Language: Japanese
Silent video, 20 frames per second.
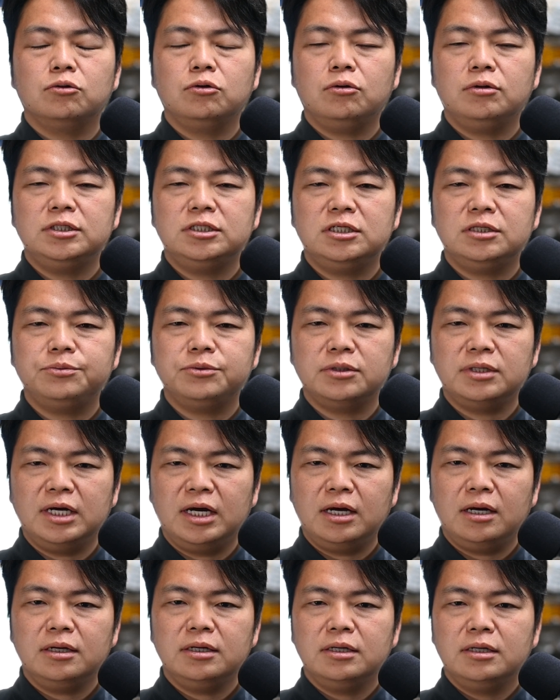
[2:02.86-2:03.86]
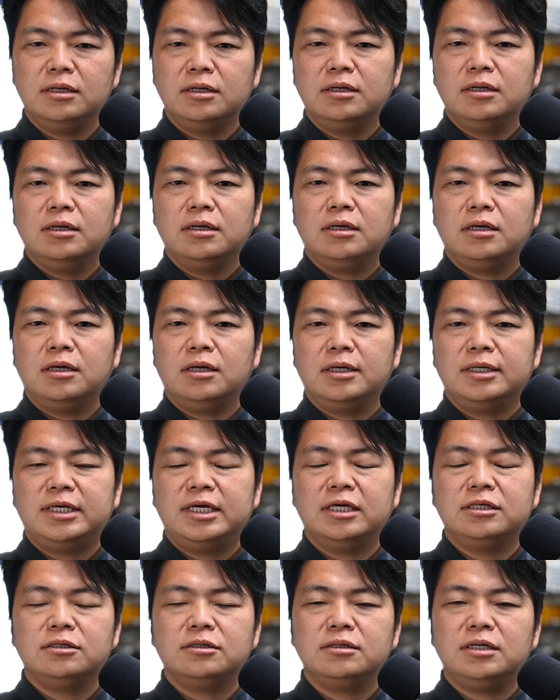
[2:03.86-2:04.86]
の一部が、えー、
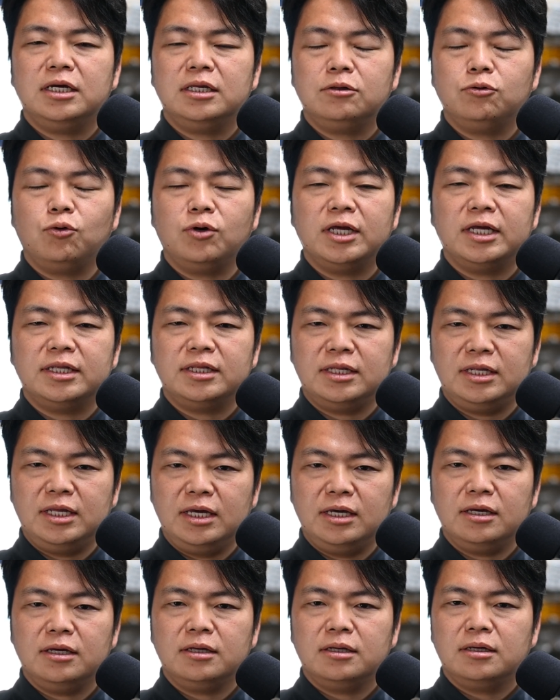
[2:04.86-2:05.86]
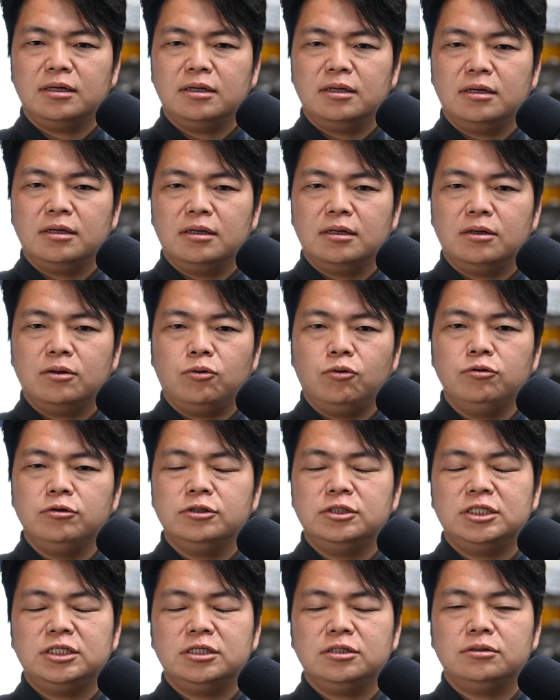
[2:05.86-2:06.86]
削れ取れて
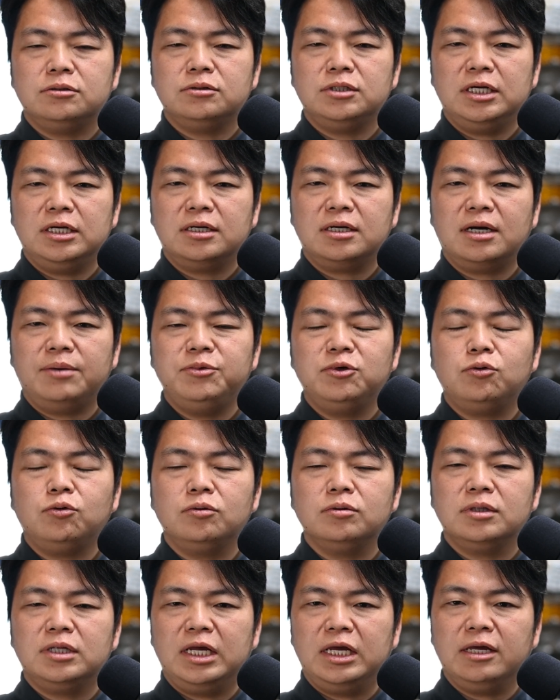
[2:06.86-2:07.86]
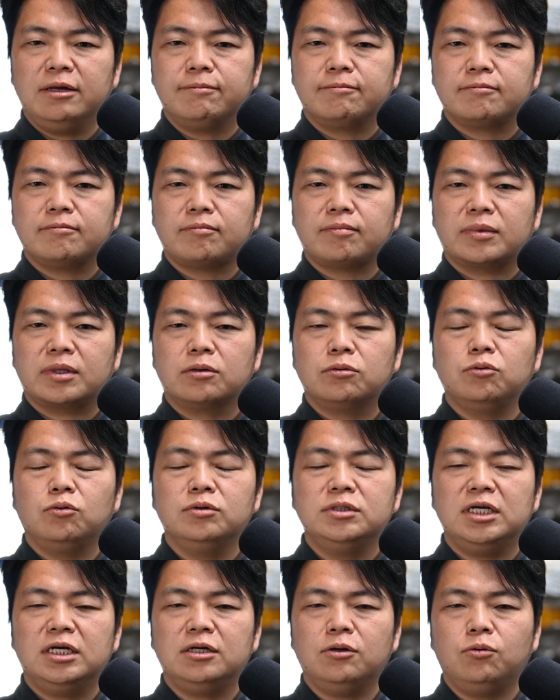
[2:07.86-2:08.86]
オイルシールに噛み込んでそ
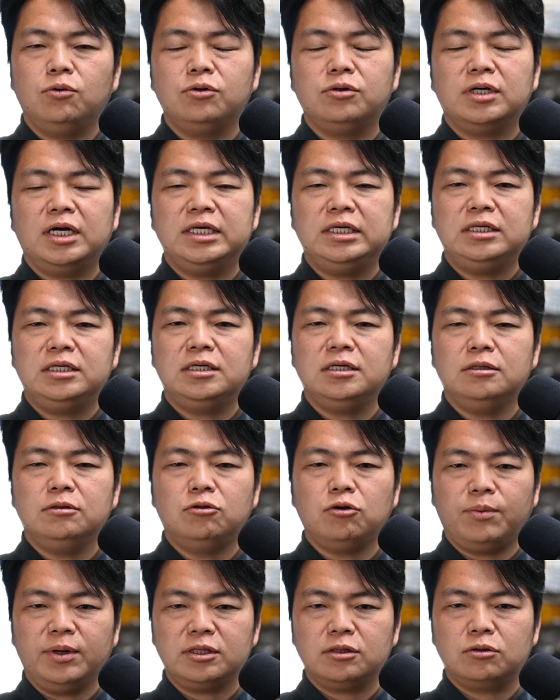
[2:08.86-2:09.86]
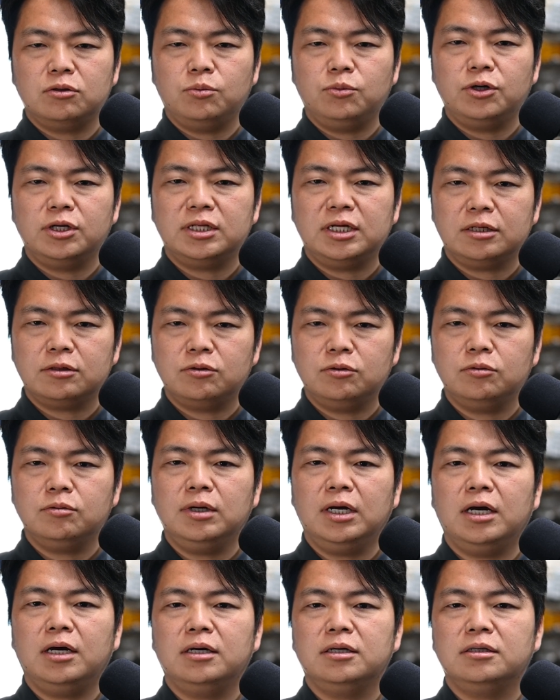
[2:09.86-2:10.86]
のせいでオイルが一気にドバッと漏れたというの
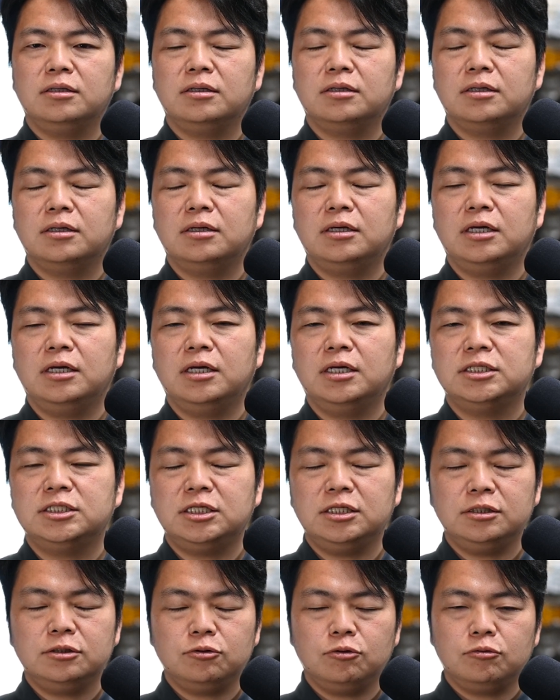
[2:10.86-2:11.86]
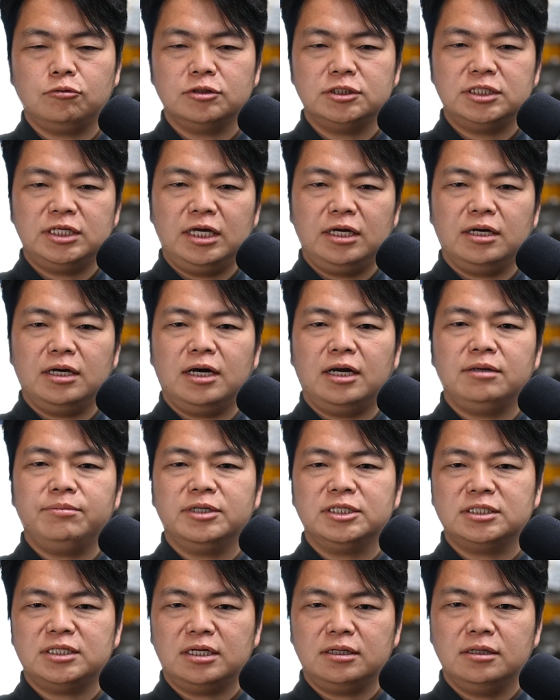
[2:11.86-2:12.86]
が、えー、真相としてあり
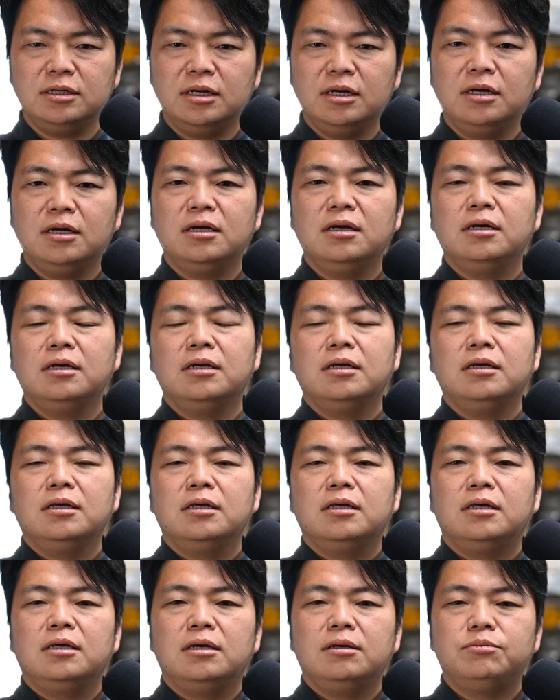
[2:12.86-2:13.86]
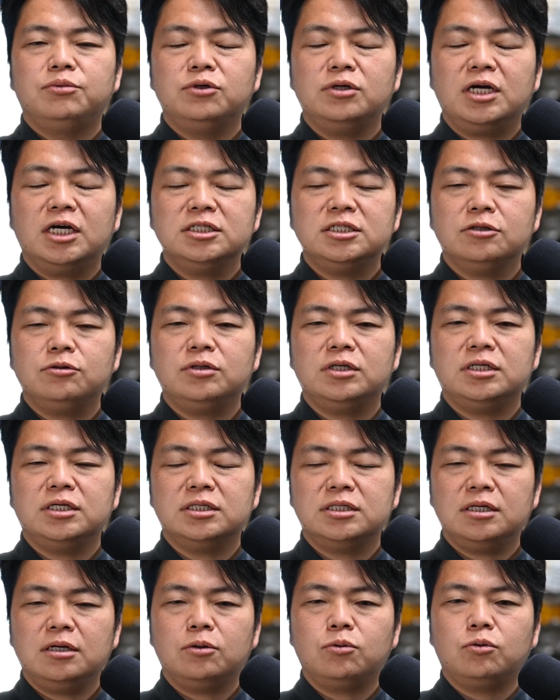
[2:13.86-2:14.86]
ました、えー、分解した時にで
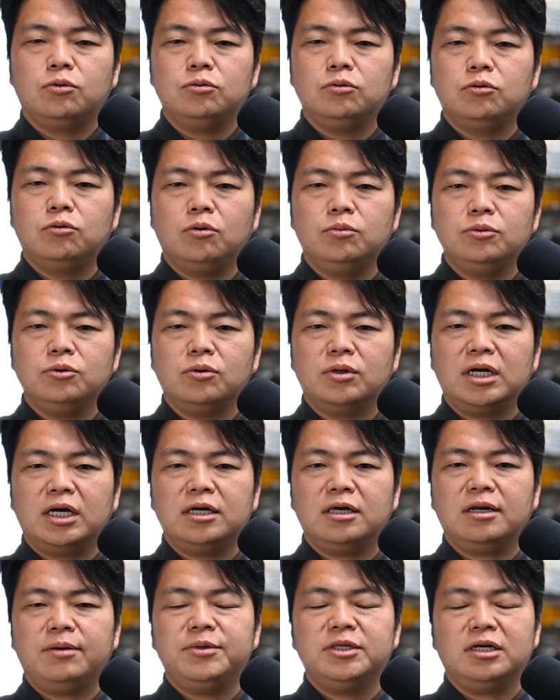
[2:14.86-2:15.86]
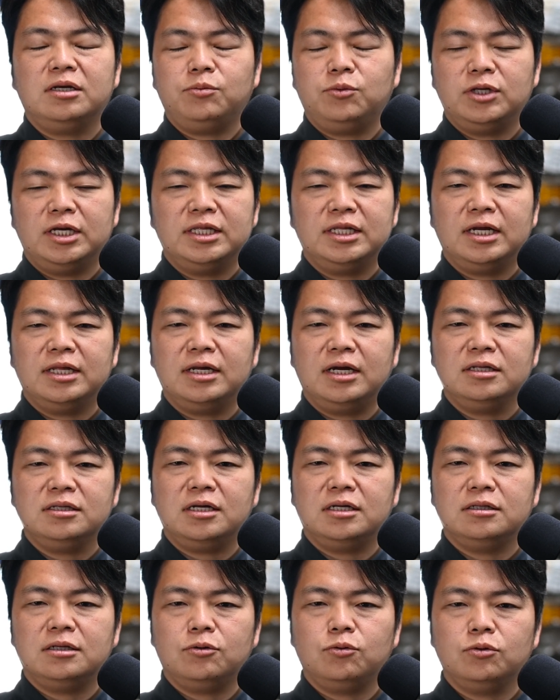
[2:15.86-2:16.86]
すねこのゴムのかけらみたいなものは一体何
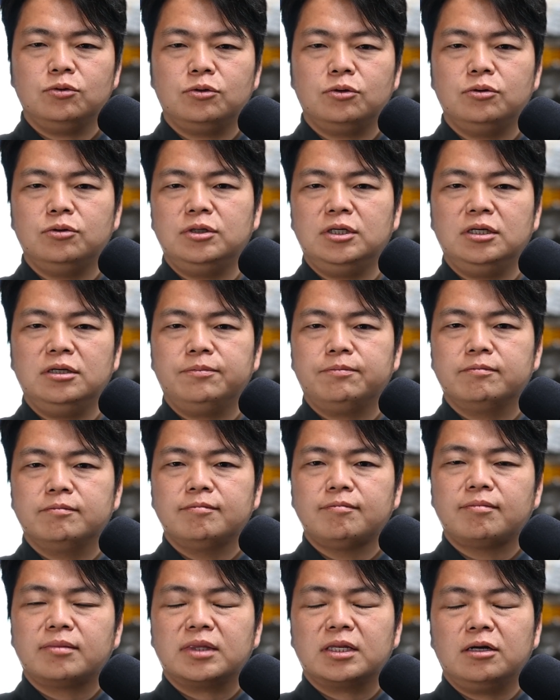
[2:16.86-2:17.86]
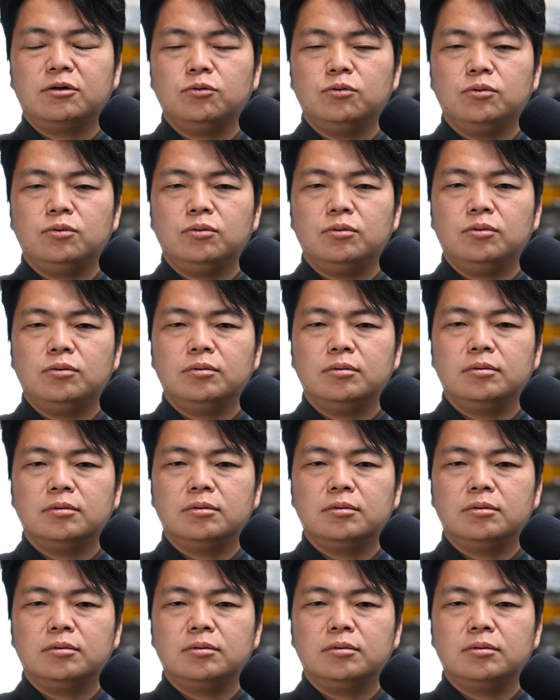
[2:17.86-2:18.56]
なんだろうというふうに、あのー、